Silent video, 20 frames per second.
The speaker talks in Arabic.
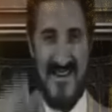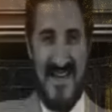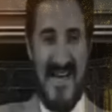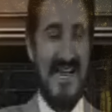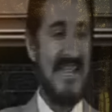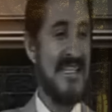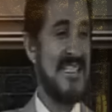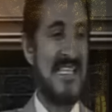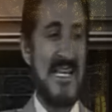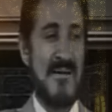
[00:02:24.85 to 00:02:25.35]

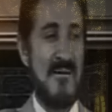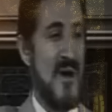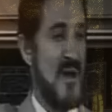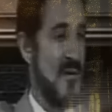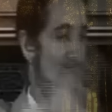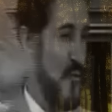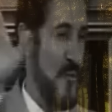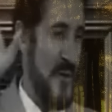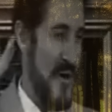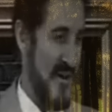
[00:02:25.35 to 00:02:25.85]
على
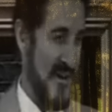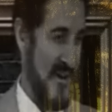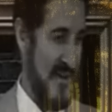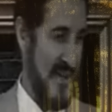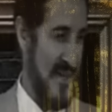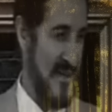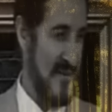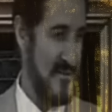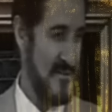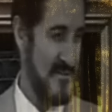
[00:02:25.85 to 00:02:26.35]
الزمان
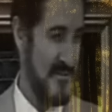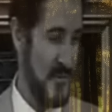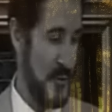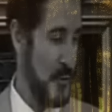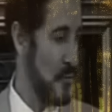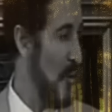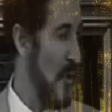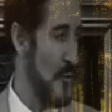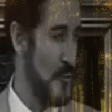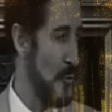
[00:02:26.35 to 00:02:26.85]
مباركة
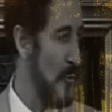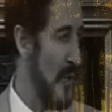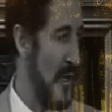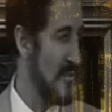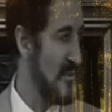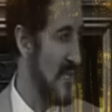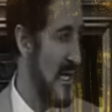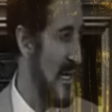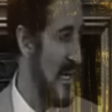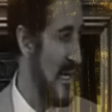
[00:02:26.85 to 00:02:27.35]
رضوان
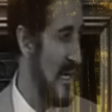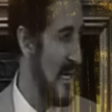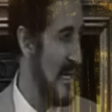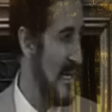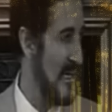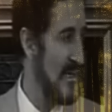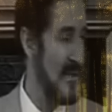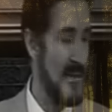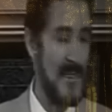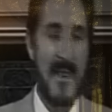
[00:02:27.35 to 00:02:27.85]
الله تعالى
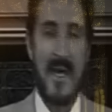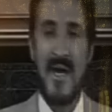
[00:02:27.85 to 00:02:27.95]
عليه